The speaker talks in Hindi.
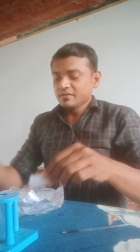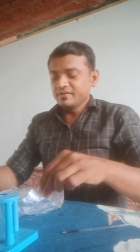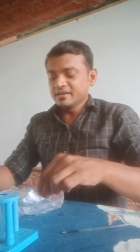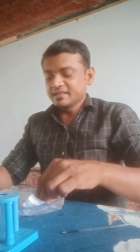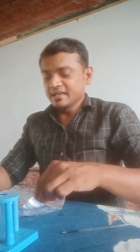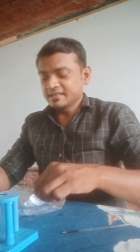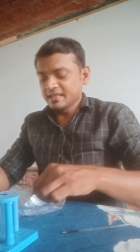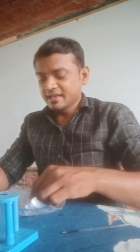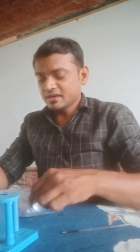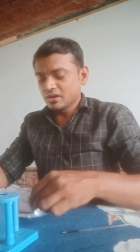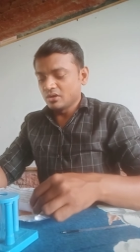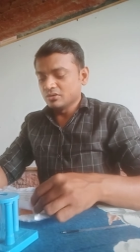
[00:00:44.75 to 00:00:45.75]
फिर देखते
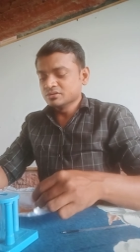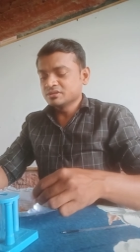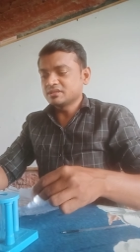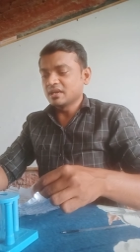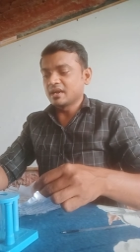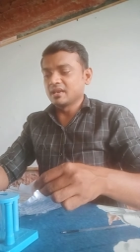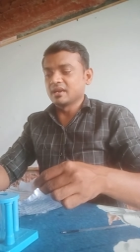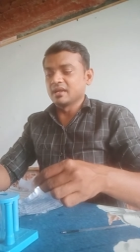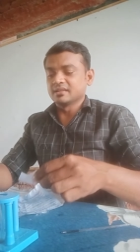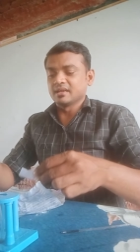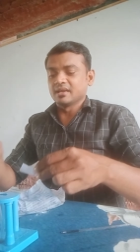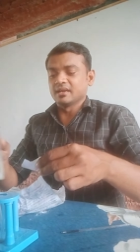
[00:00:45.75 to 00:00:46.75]
हैं कौन सा कलर
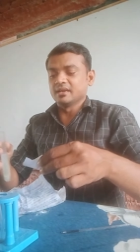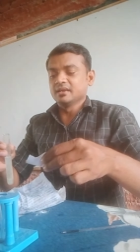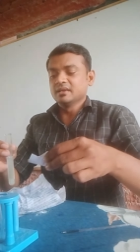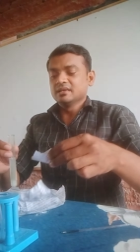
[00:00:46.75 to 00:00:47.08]
आता है